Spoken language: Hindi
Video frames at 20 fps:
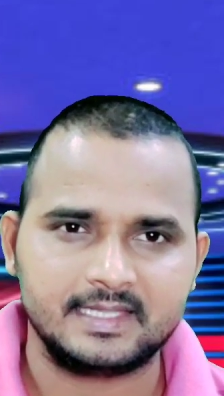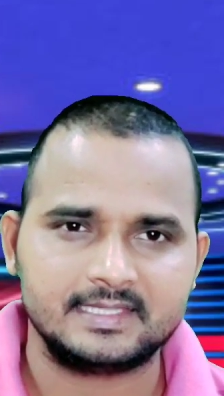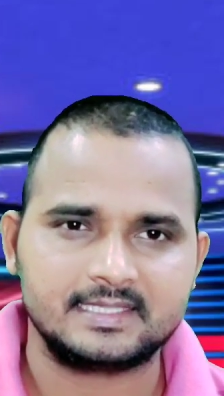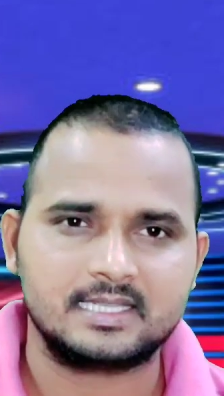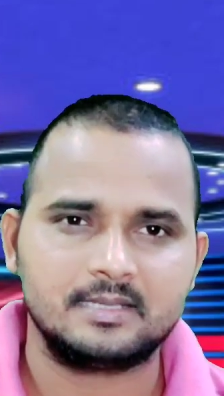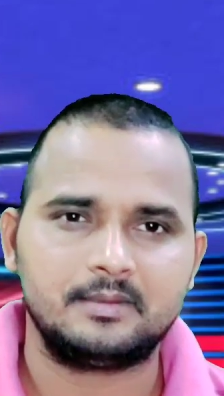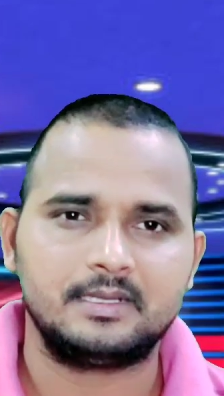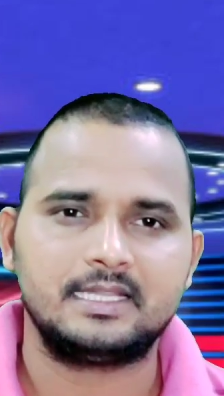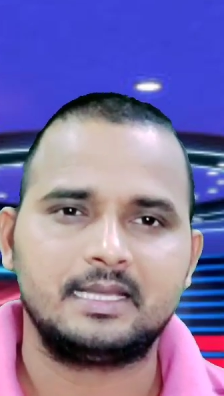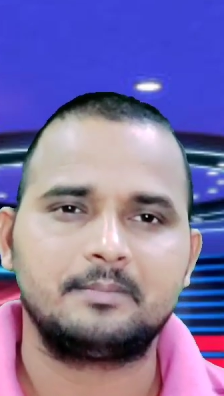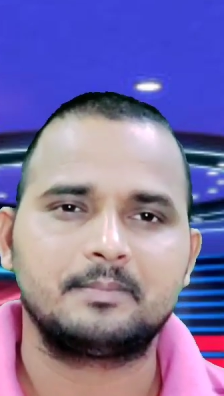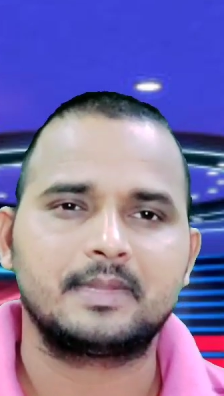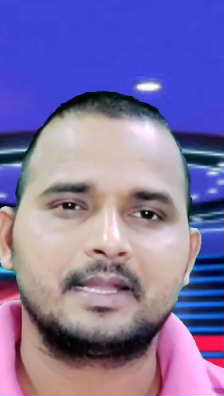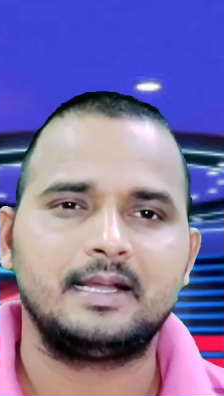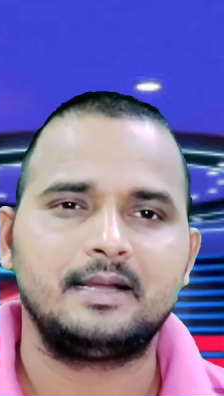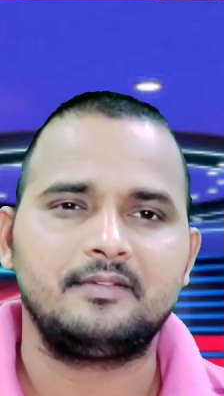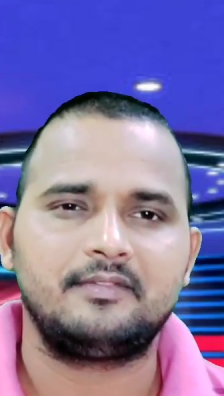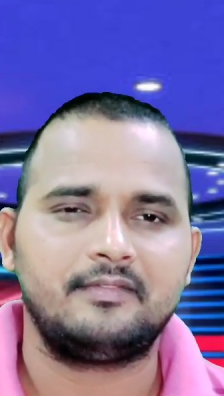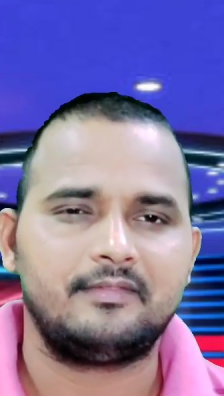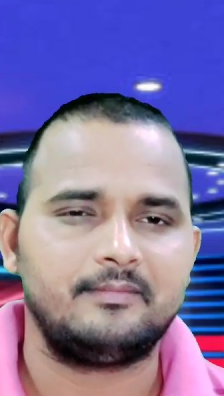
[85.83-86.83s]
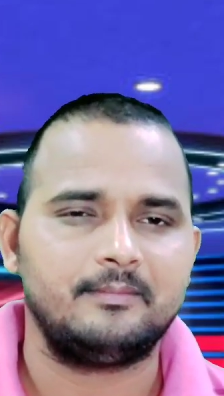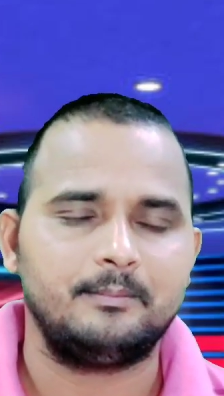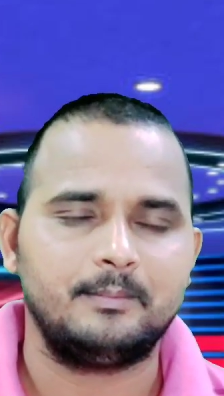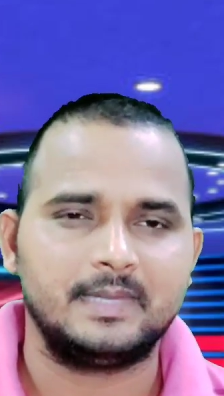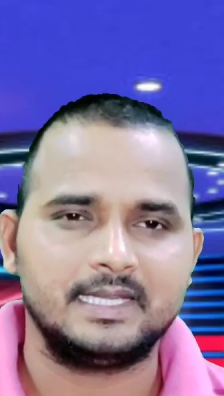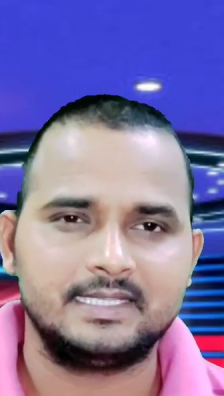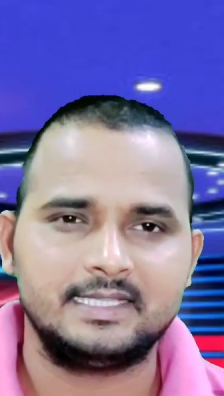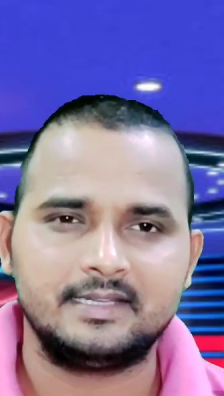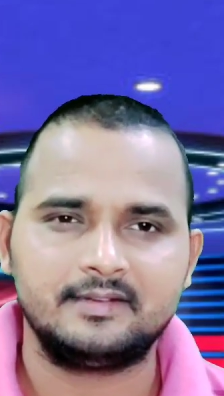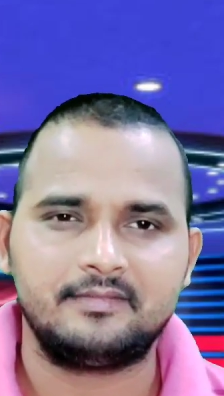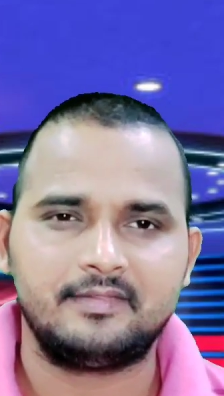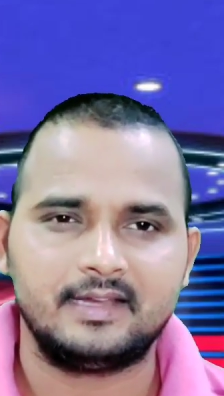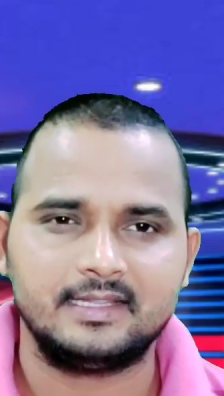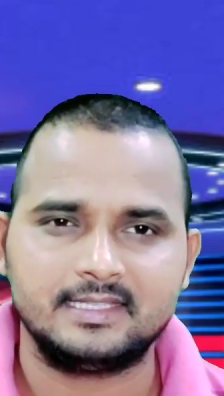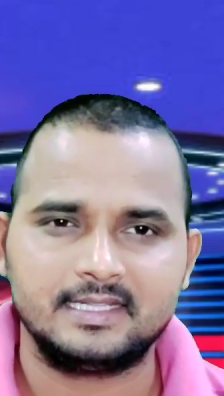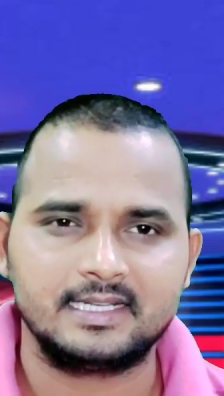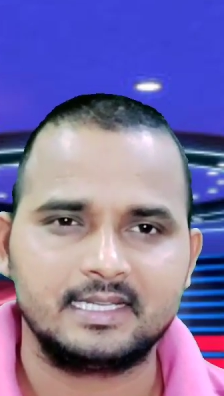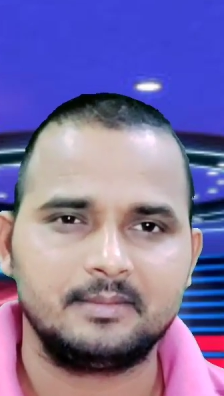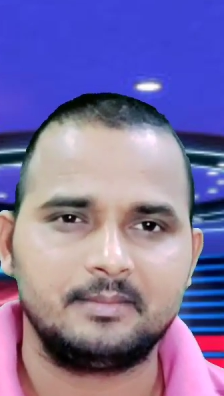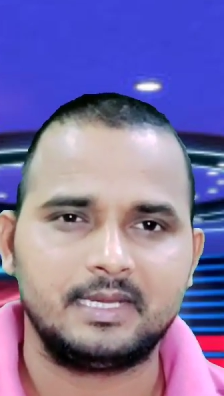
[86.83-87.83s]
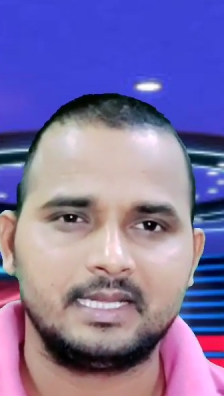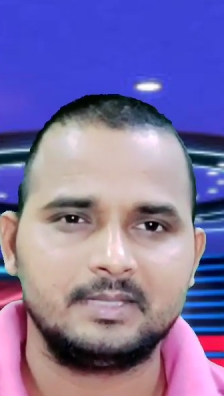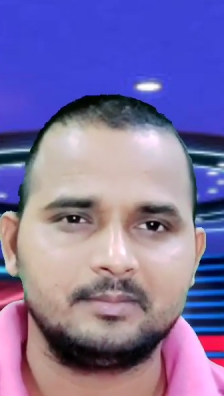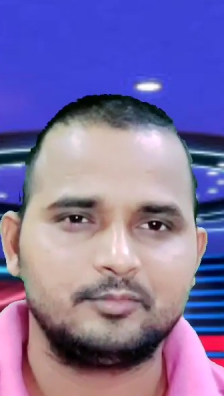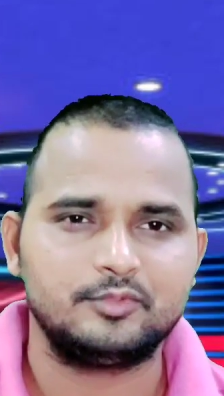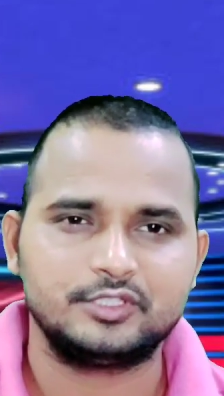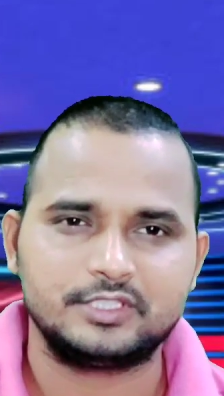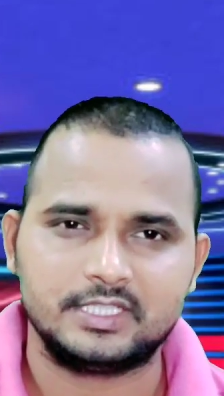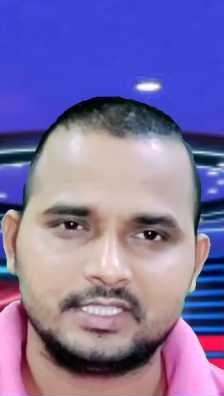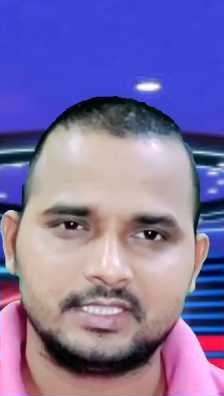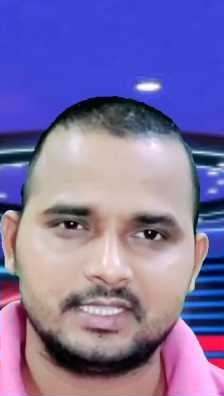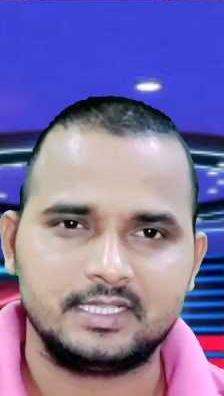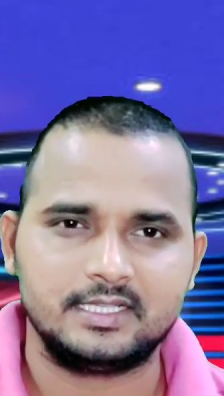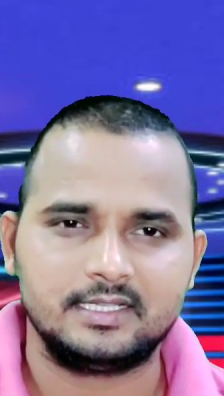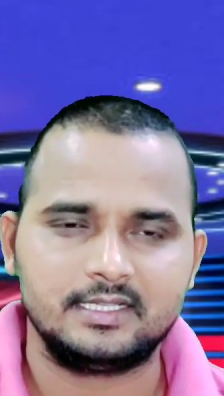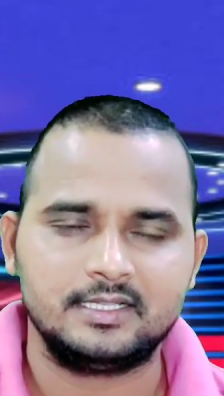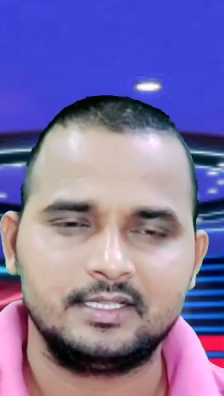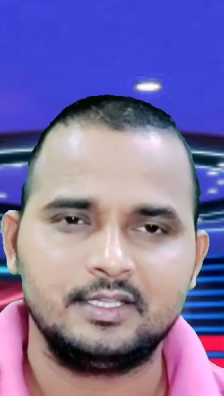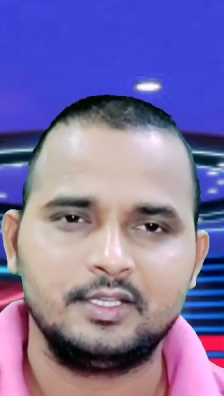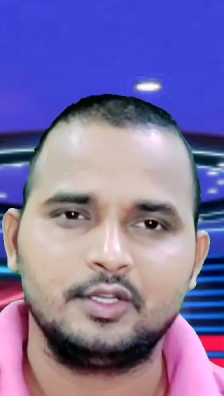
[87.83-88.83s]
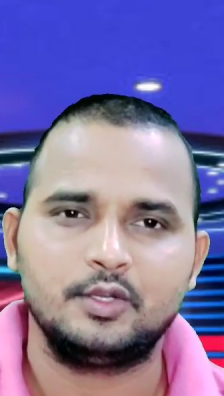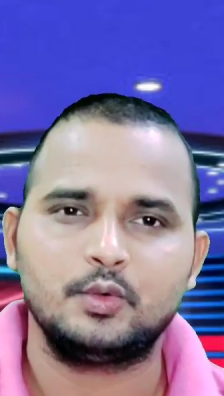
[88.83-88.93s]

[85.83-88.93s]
इसके बाद आपका मदर फादर के बारे में पूछा जाएगा